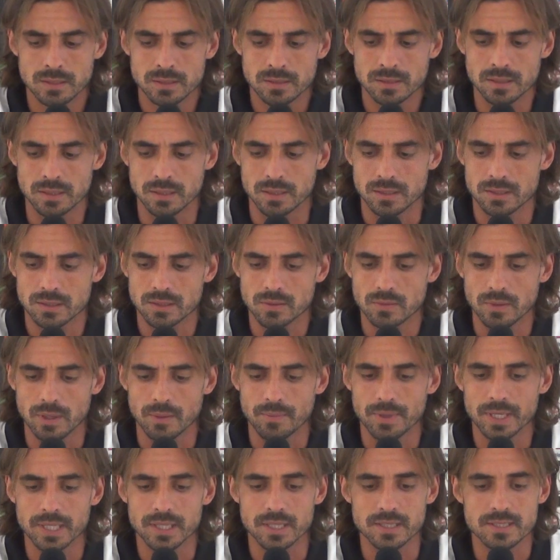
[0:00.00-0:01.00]
Sì,
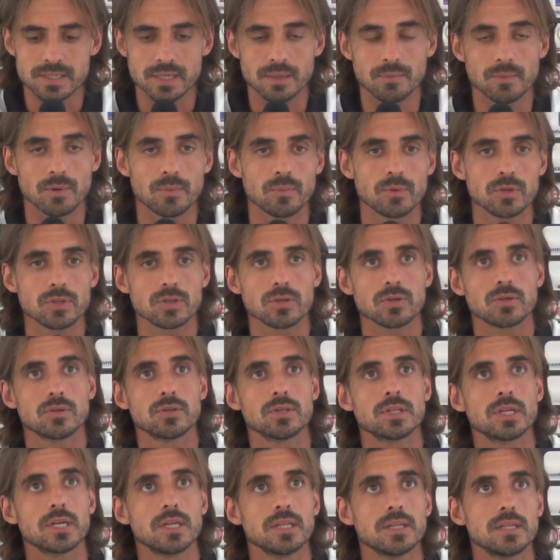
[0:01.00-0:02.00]
sicuramente siamo molto
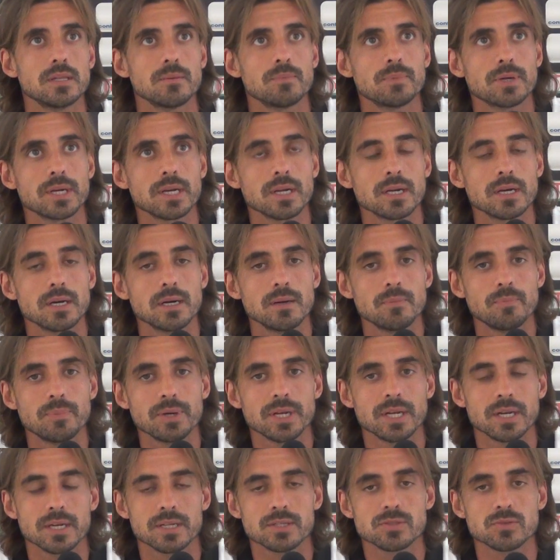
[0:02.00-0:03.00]
contenti per,
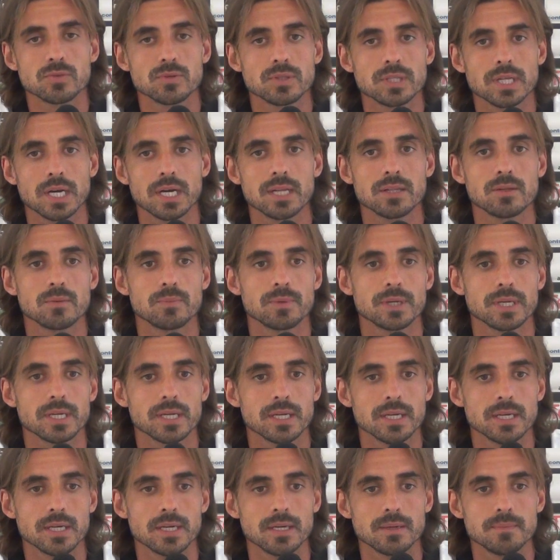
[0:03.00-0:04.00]
per, il risultato
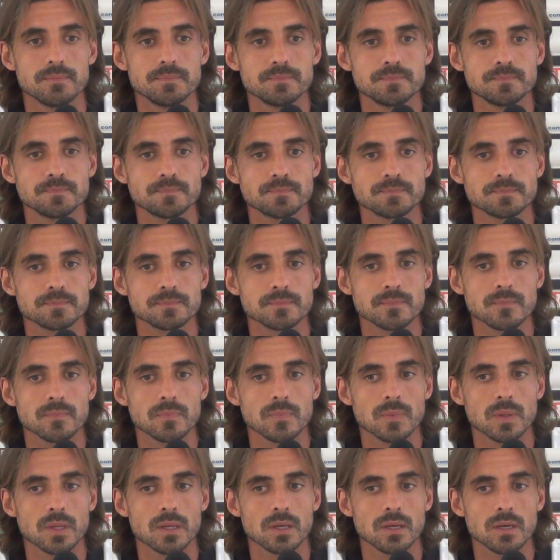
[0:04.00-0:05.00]
perché
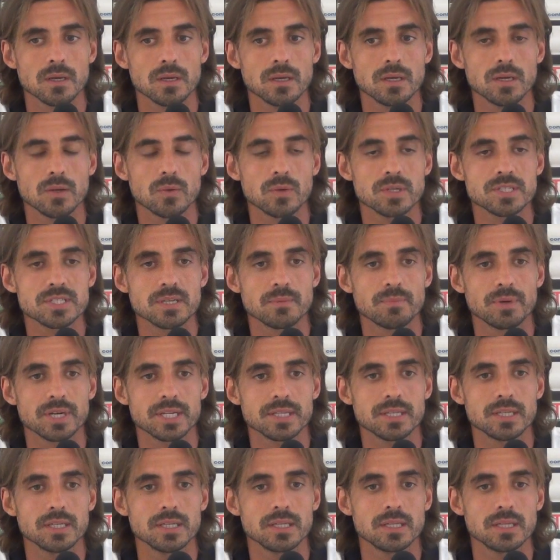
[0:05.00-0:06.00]
in queste
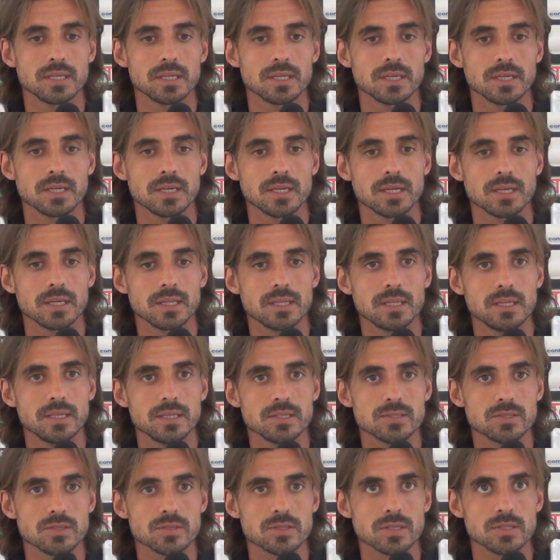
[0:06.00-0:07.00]
partite di
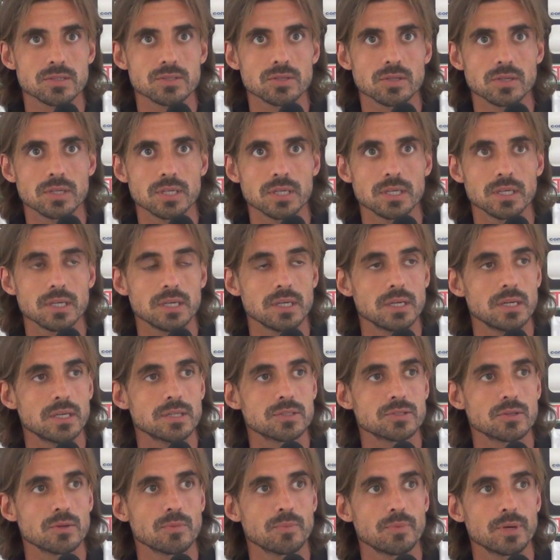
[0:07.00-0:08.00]
inizio stagione
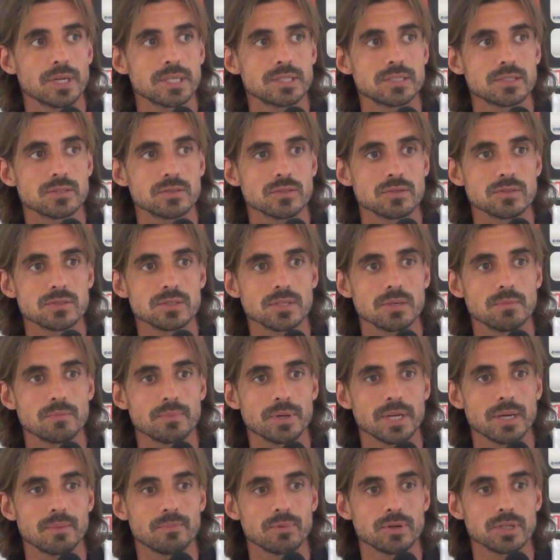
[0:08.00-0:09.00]
le sorprese sono
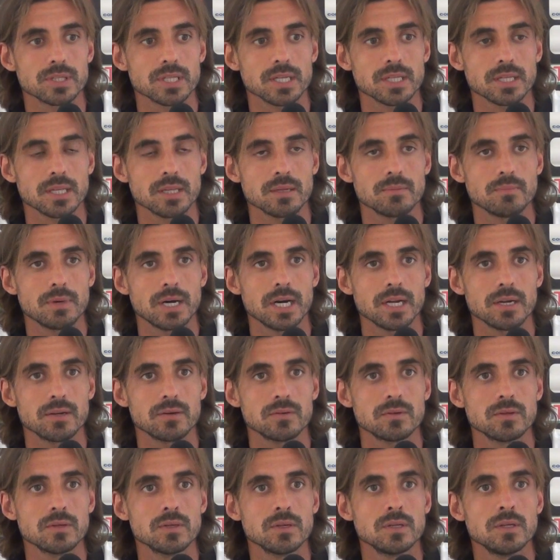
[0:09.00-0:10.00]
sempre a portata di
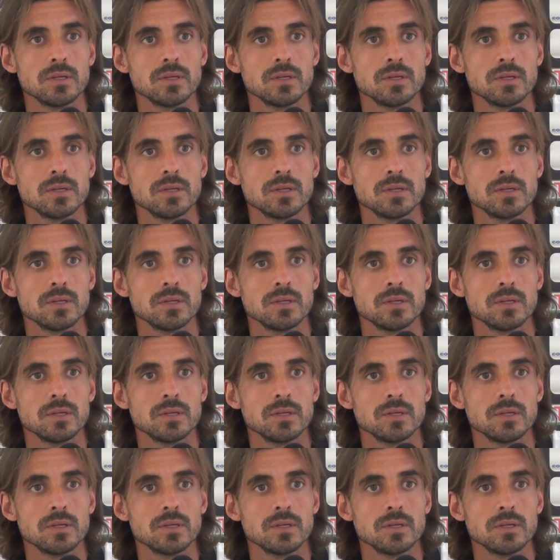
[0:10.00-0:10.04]
mano,